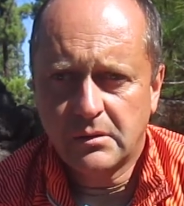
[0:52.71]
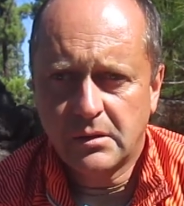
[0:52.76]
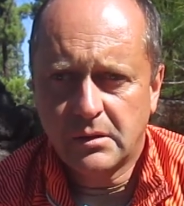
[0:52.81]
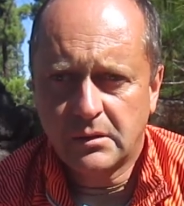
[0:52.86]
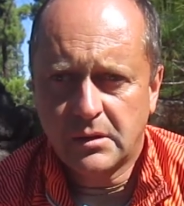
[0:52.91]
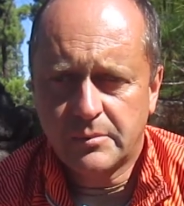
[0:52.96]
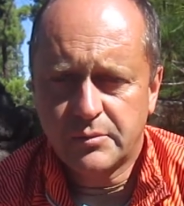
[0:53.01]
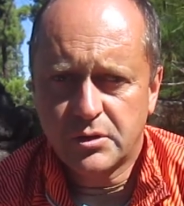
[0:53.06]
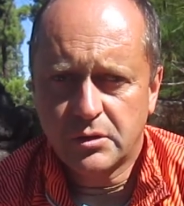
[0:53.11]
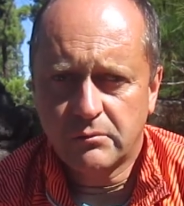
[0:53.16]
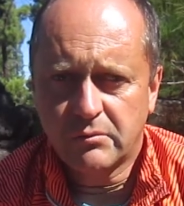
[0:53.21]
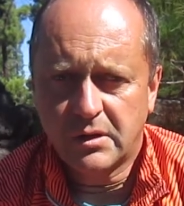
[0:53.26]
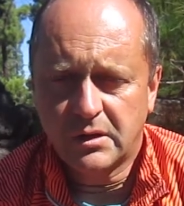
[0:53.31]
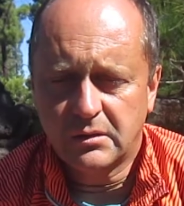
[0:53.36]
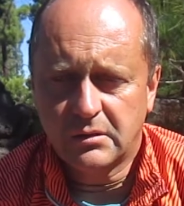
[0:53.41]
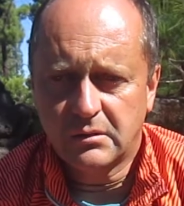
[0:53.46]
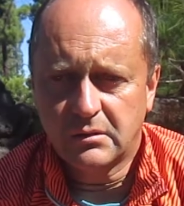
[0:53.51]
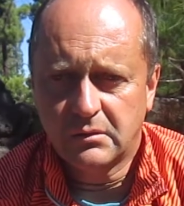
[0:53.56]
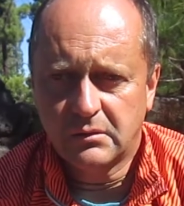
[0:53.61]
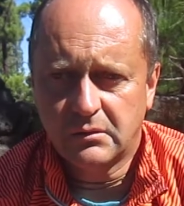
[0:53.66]
Ja na
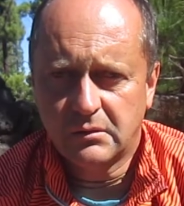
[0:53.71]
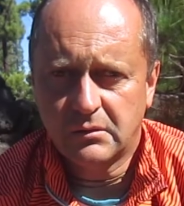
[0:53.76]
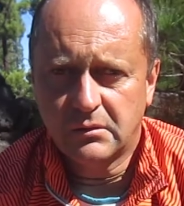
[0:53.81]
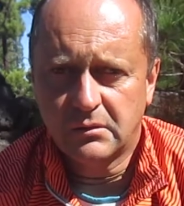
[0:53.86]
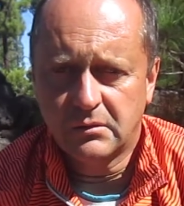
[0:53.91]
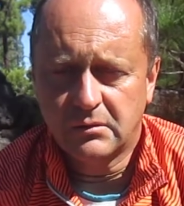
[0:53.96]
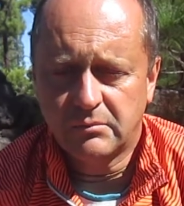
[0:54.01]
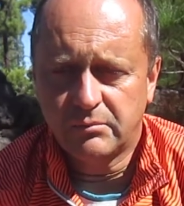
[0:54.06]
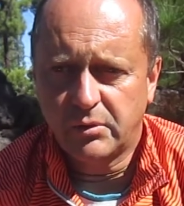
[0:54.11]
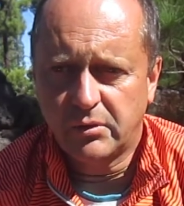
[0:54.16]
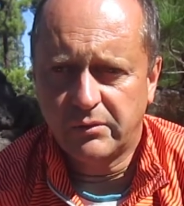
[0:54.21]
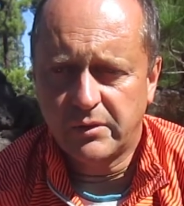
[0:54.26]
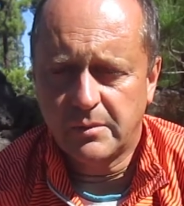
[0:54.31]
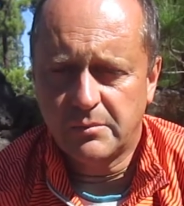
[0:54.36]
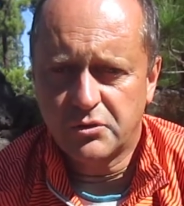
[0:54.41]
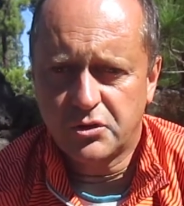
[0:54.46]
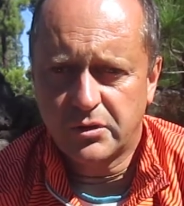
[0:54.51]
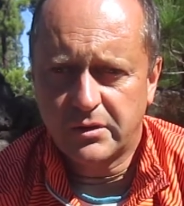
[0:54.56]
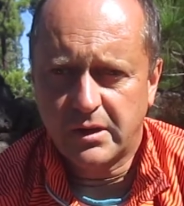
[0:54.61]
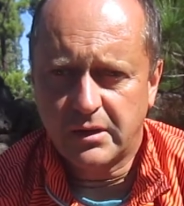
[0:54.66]
przykład e, powiem,
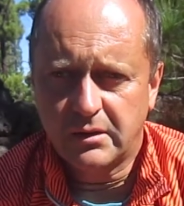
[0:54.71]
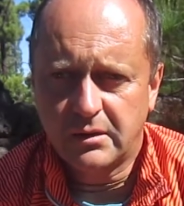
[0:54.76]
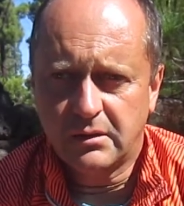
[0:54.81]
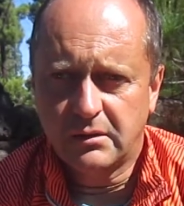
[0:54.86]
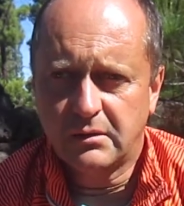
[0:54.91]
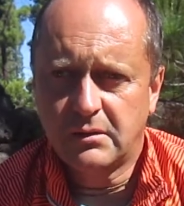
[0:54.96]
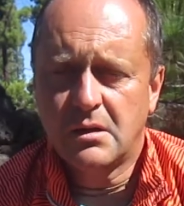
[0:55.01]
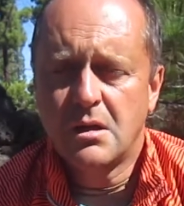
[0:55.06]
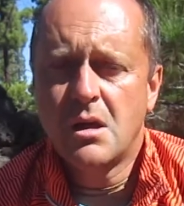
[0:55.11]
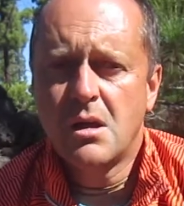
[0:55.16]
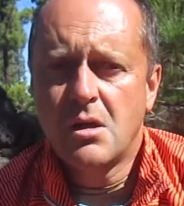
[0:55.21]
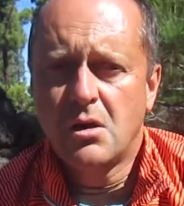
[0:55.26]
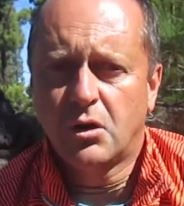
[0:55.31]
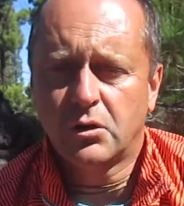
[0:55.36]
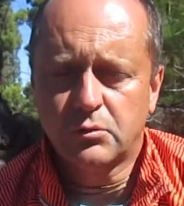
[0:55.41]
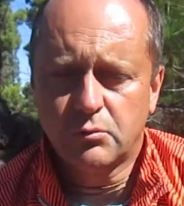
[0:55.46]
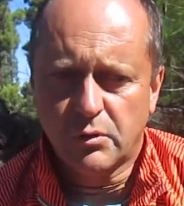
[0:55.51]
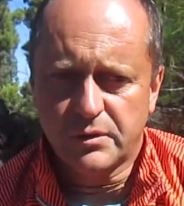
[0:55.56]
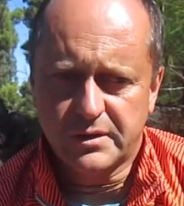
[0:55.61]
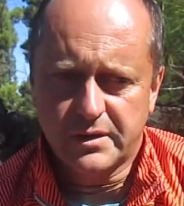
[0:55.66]
że takie
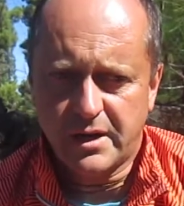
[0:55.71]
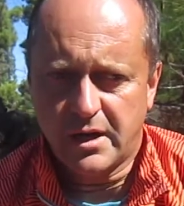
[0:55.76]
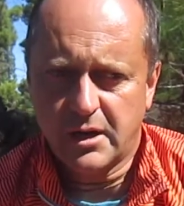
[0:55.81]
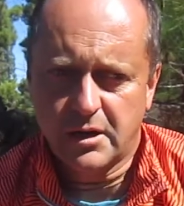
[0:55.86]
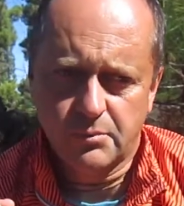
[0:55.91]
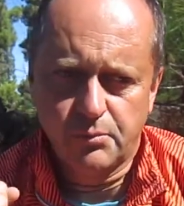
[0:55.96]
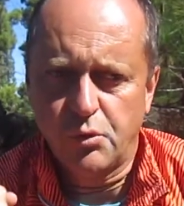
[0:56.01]
odgłosy jak